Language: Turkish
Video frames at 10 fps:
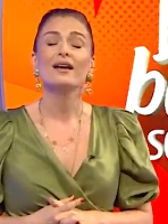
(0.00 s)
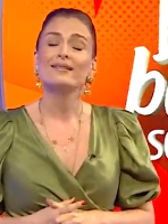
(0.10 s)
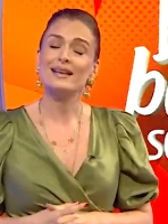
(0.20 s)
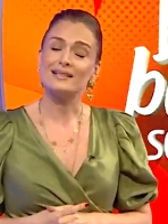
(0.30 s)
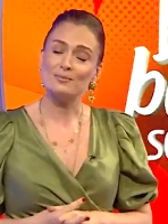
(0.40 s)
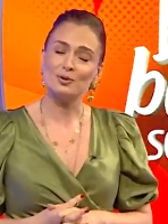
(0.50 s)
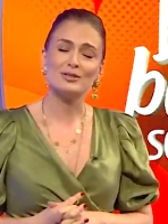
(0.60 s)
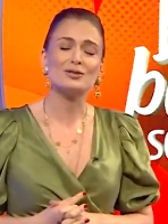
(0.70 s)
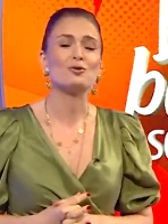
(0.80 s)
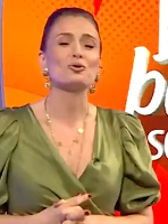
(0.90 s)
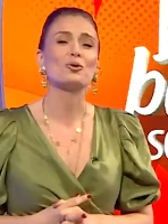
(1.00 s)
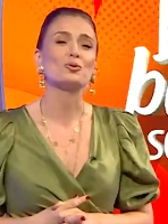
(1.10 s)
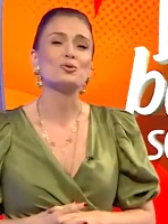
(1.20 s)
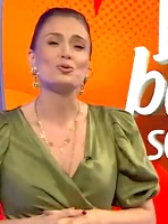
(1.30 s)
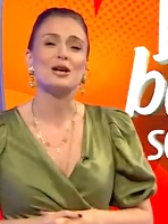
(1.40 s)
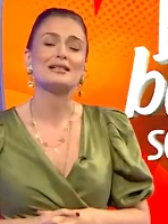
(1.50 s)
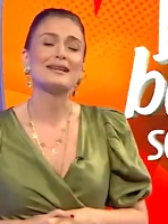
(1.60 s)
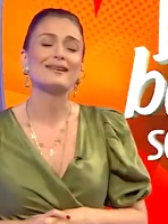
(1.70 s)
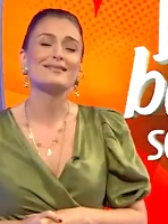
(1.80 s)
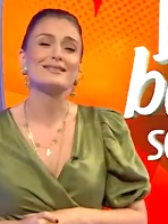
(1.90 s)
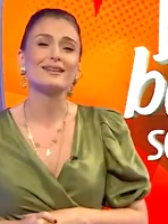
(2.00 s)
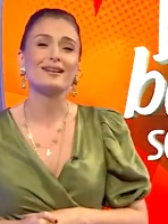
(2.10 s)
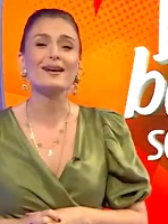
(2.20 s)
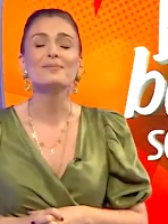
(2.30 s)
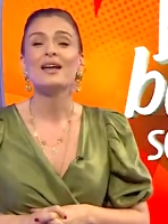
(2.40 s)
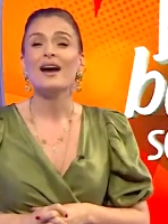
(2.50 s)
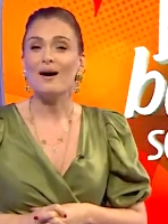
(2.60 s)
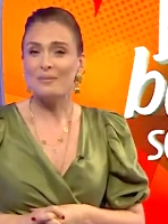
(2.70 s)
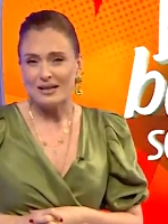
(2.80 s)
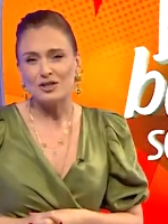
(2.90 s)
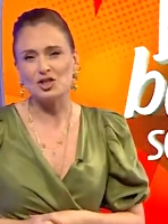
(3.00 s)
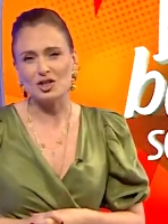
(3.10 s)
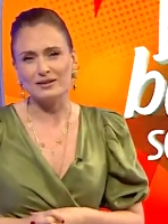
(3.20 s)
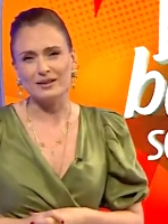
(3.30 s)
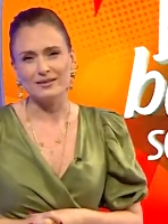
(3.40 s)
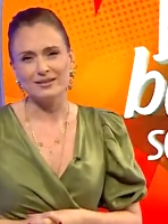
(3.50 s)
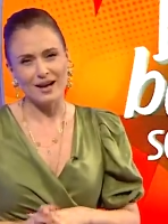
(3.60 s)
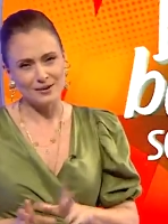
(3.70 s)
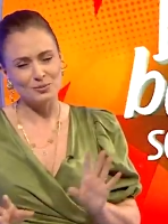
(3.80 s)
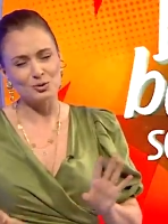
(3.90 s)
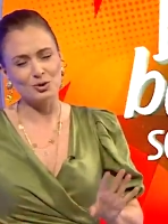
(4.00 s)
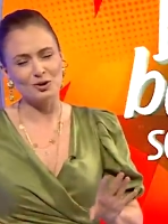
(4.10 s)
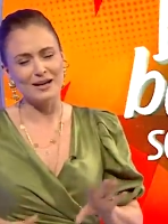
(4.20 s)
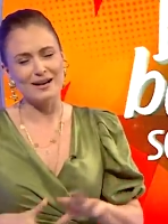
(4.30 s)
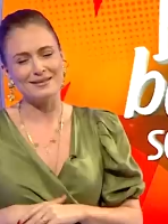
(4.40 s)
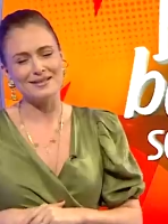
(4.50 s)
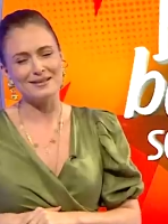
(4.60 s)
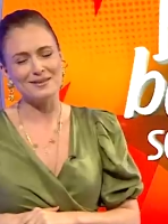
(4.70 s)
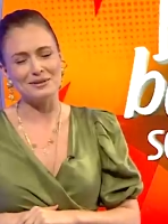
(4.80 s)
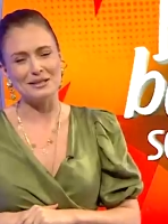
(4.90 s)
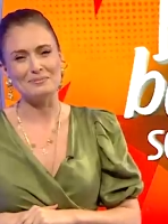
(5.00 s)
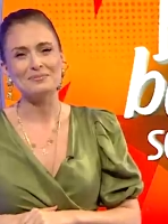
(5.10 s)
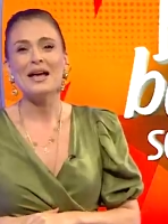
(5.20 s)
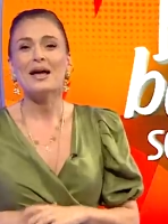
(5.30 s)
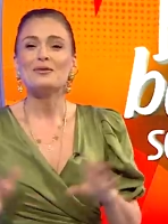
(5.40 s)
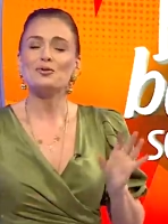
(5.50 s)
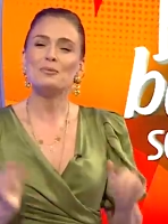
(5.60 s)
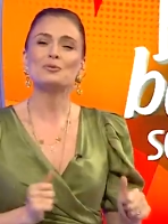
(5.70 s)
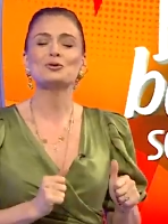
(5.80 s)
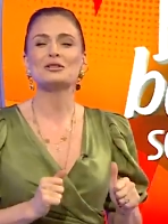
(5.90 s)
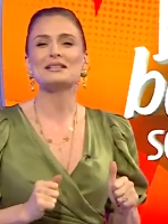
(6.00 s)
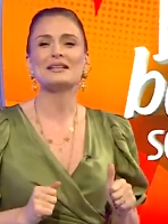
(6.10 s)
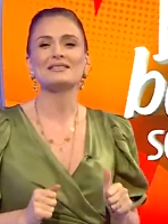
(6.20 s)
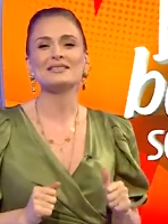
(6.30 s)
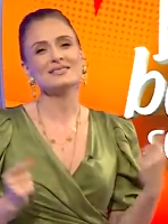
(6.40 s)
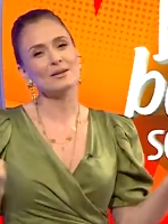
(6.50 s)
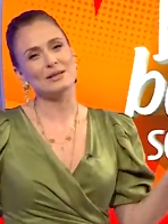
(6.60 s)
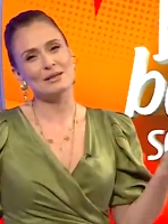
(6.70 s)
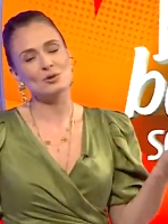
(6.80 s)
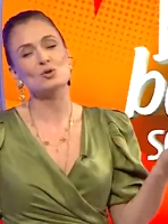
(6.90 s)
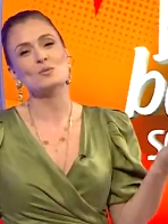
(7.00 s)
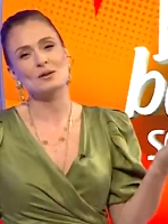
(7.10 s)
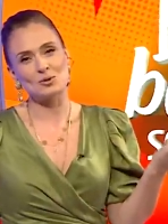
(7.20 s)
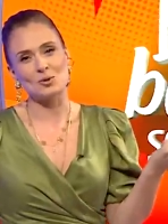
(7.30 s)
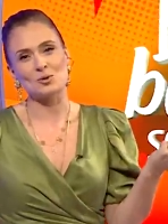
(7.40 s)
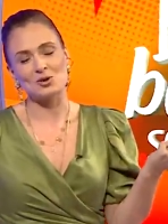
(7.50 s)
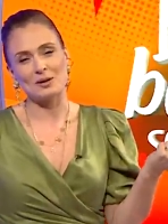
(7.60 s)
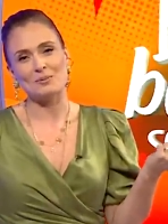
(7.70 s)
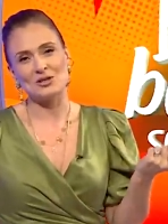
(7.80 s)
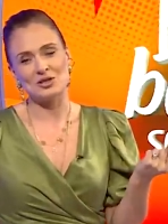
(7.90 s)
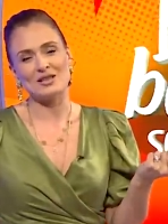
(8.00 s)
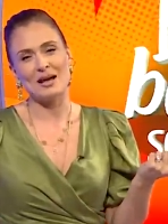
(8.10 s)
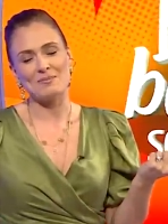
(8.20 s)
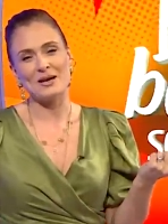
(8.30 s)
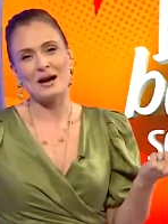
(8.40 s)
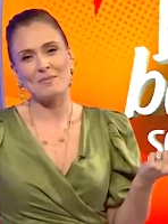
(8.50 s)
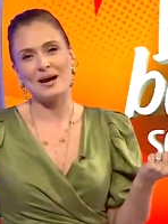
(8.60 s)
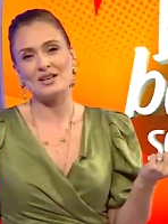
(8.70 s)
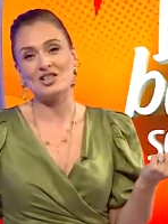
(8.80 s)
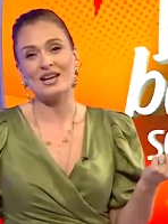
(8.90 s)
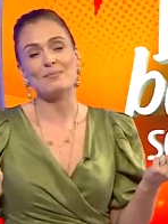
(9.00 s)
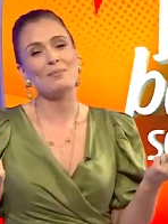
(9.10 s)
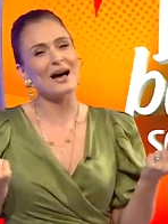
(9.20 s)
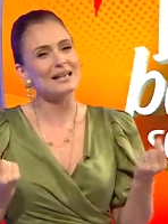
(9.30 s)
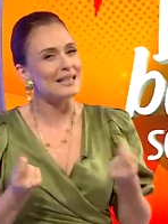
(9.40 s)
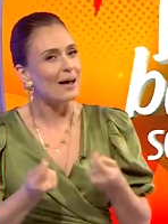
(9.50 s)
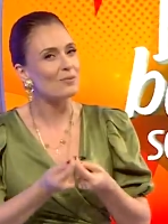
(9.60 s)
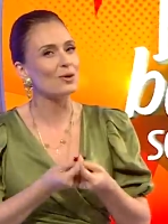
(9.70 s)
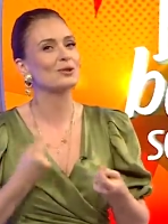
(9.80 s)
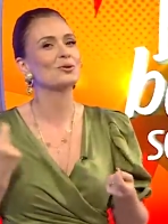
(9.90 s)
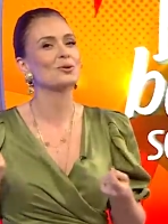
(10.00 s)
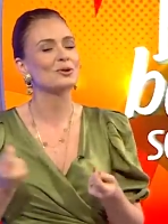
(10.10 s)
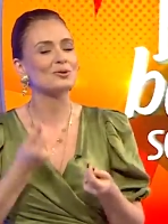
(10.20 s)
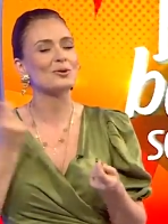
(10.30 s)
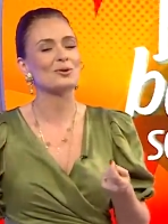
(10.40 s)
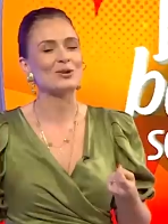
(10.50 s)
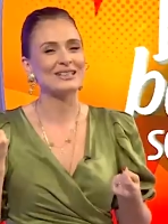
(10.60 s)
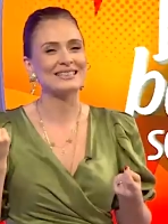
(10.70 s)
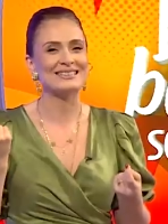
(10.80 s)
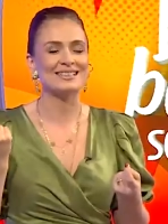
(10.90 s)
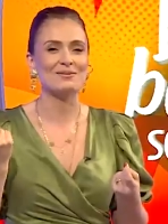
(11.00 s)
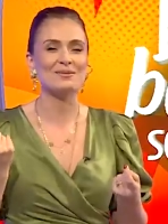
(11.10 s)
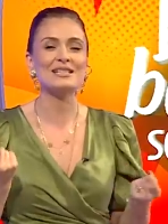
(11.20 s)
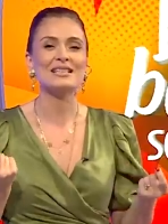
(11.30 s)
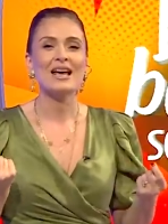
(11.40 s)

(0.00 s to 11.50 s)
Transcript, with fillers: Neyse bunları sonra konuşacağız kendisiyle. Ama yakışıklı yani bunu garanti edebilirim. Tüm bunların yanında tabii ki bir cümlemiz olacak peşinden beraberce bazen böyle dokuna dokuna gittiğimiz.